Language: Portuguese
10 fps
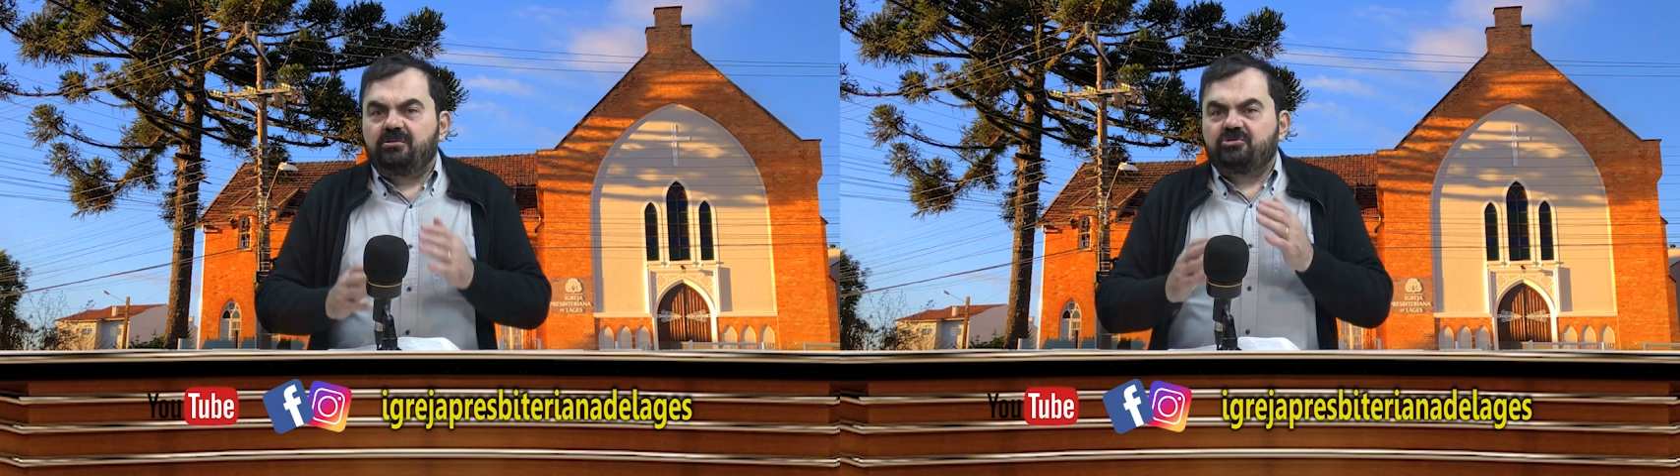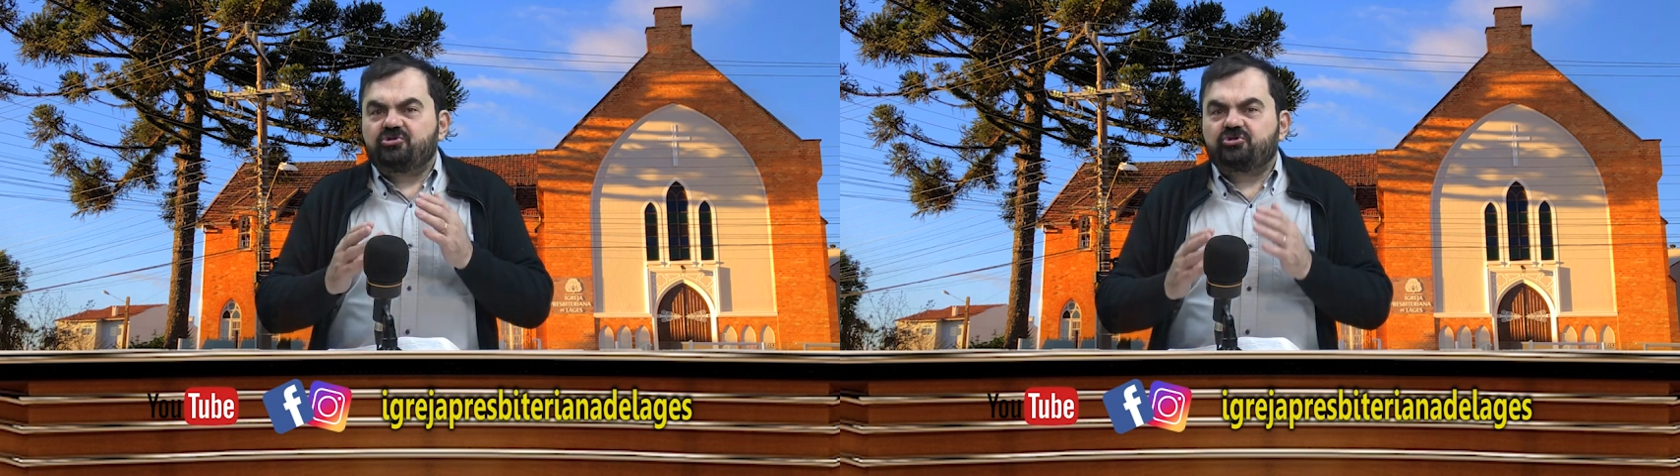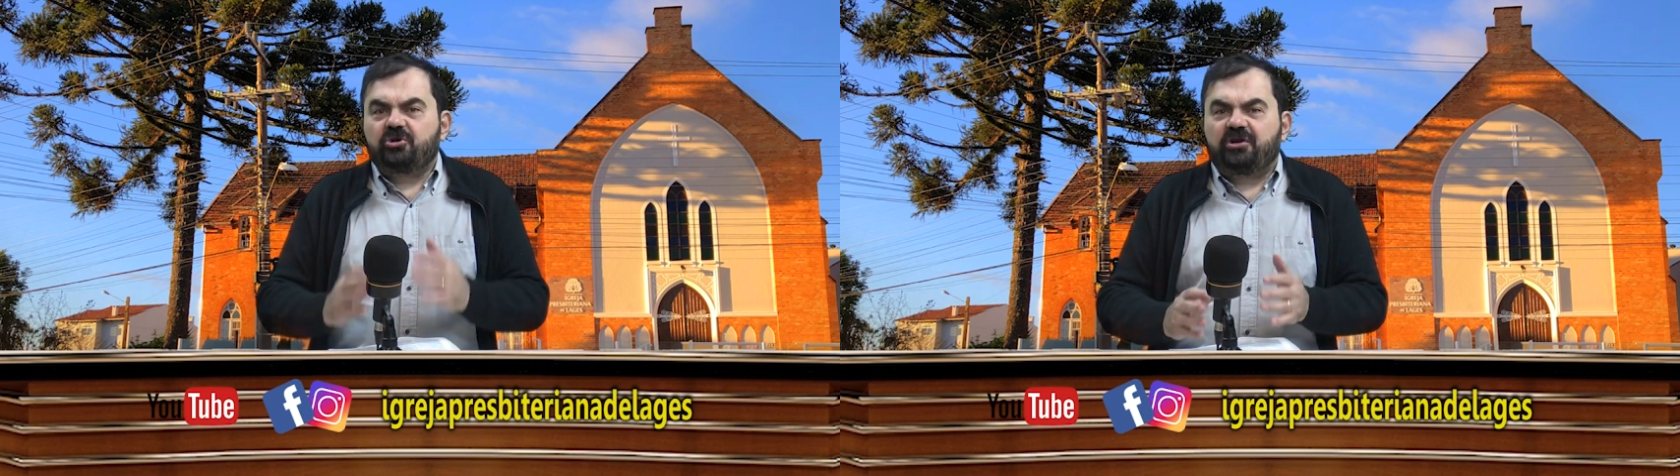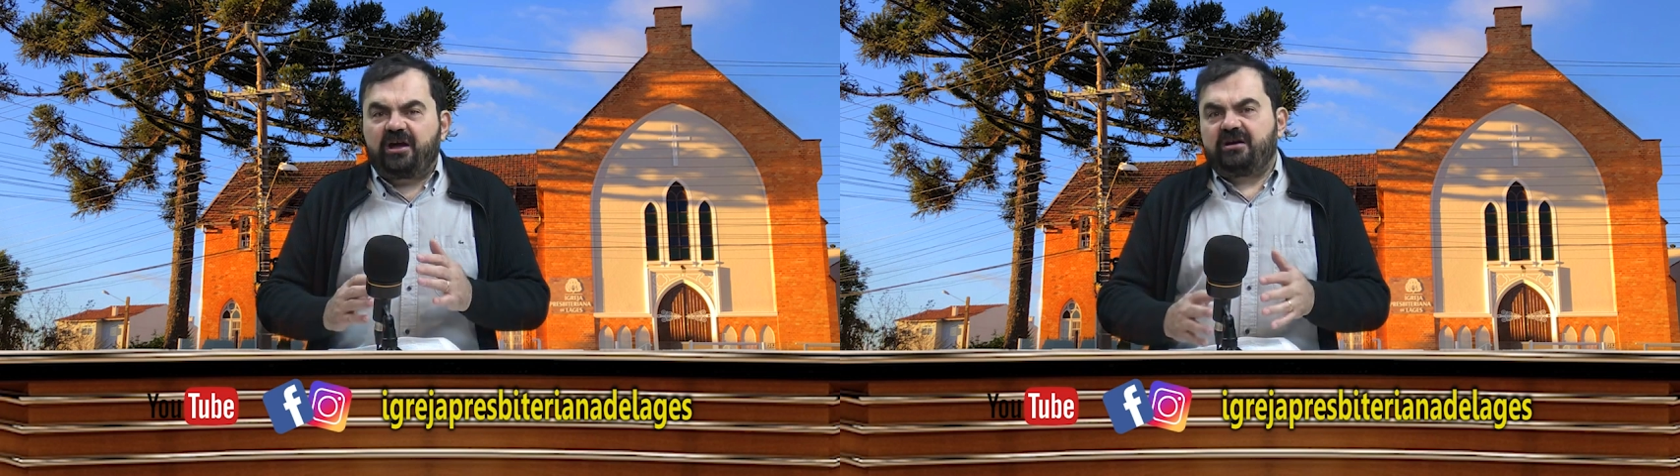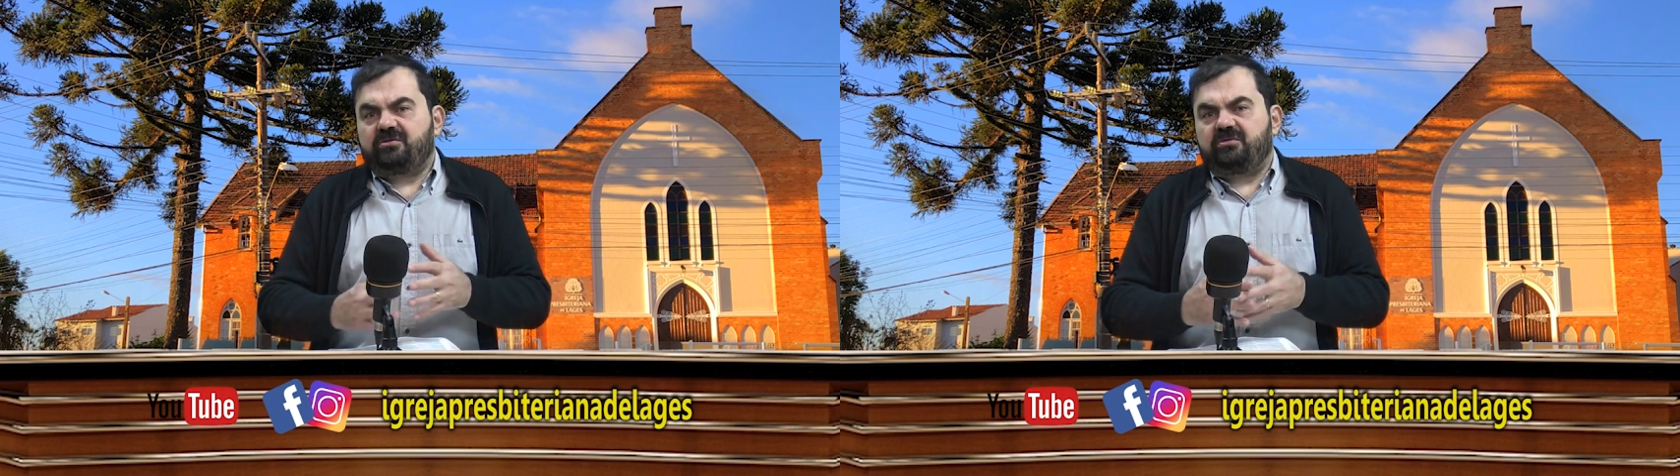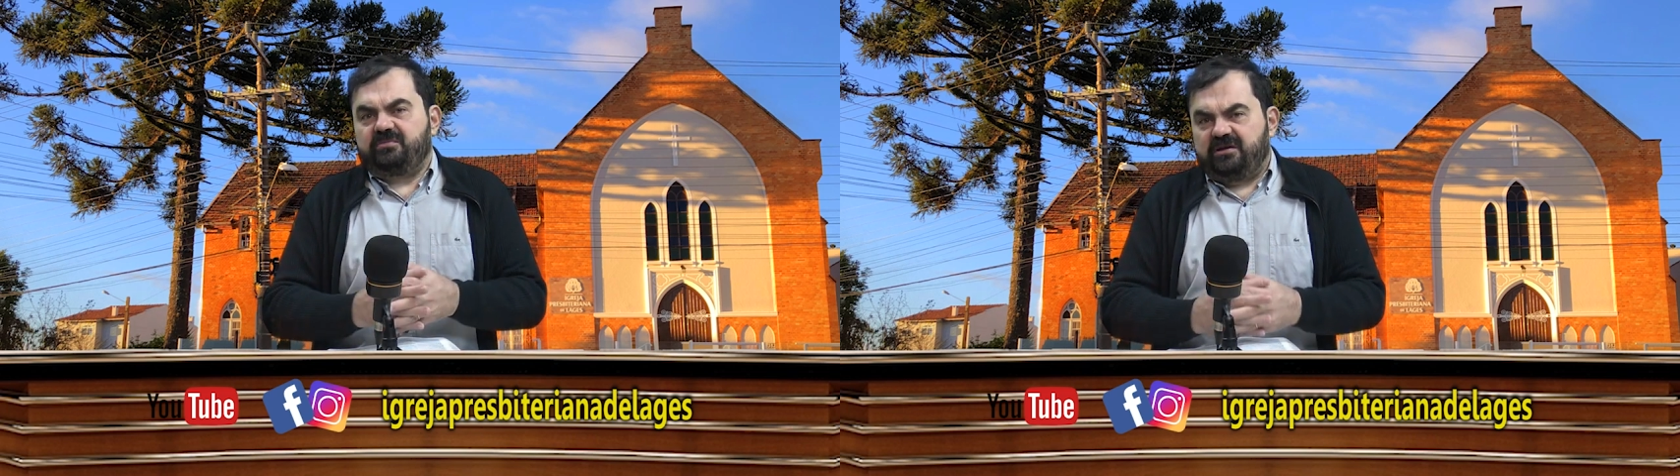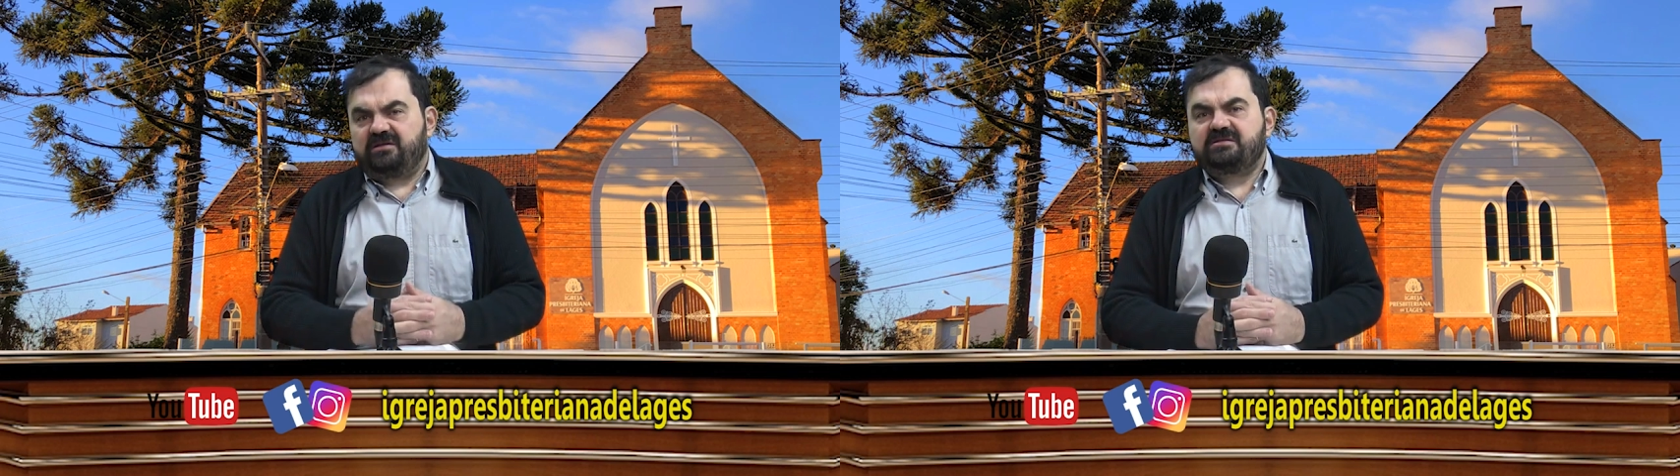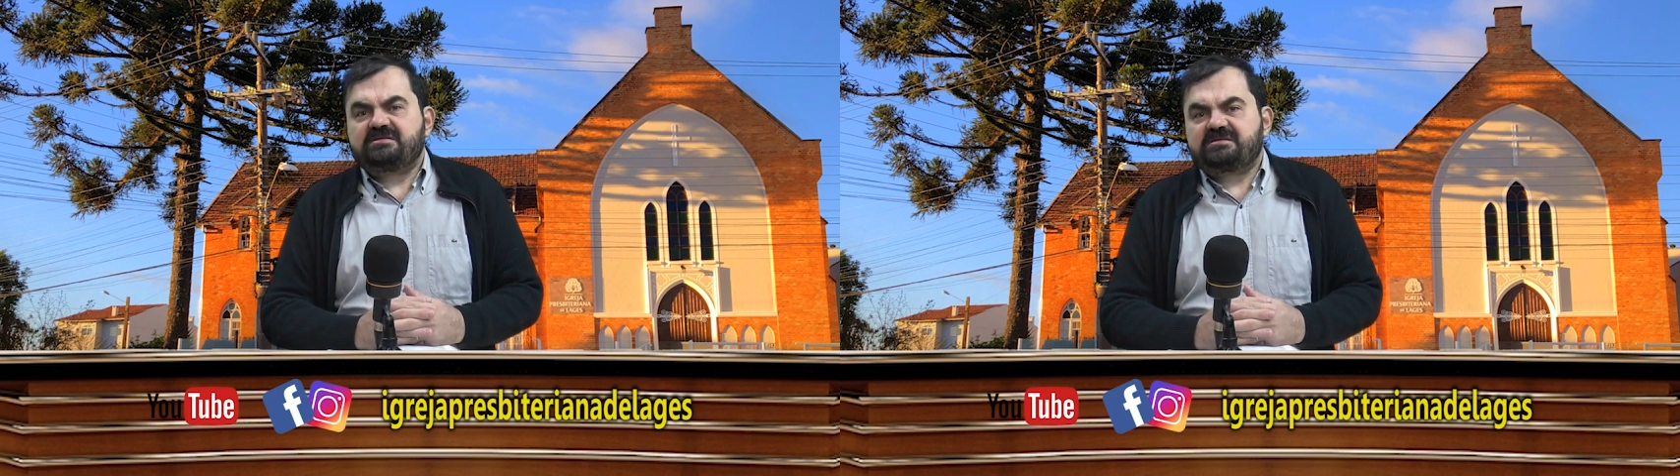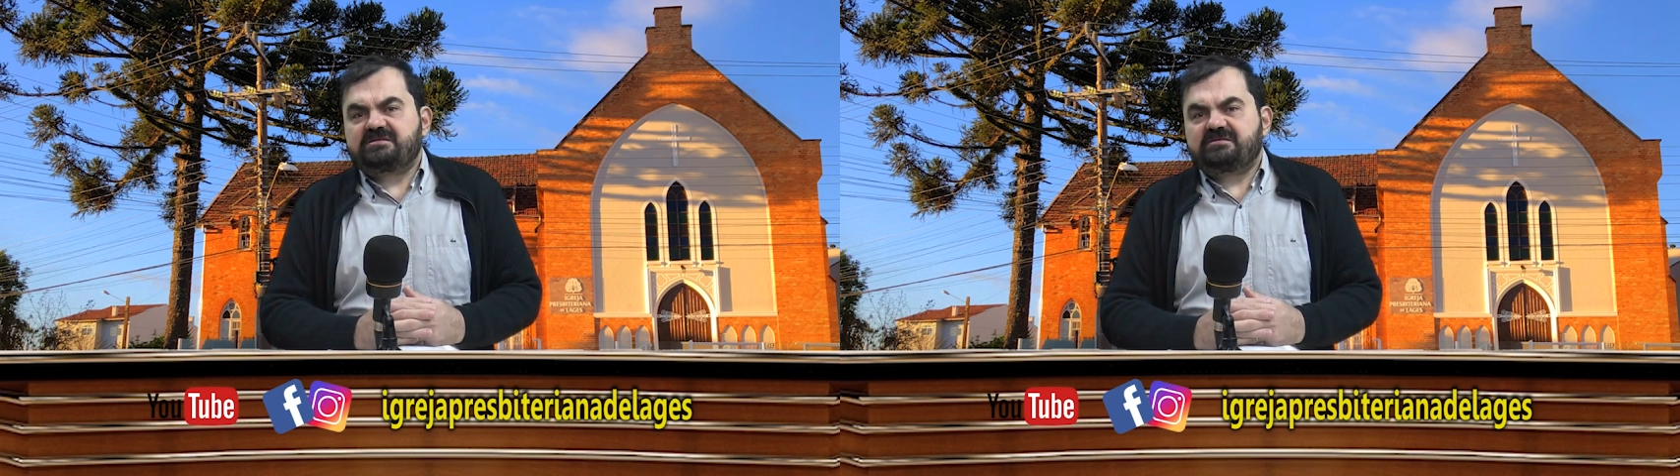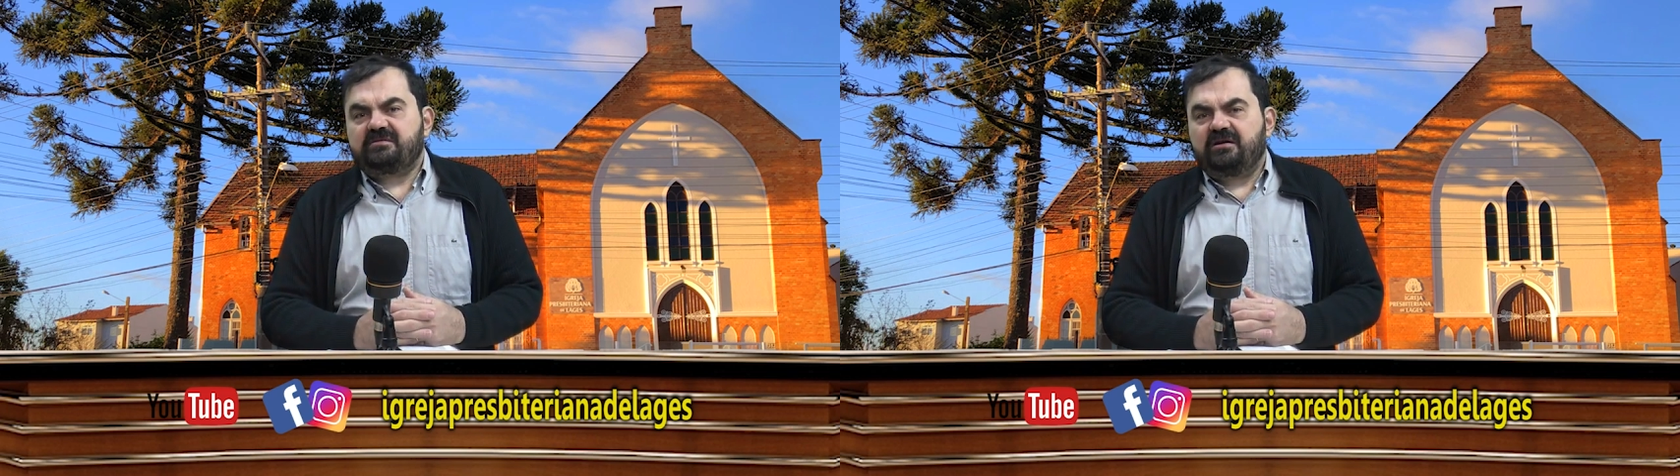chorar com eles.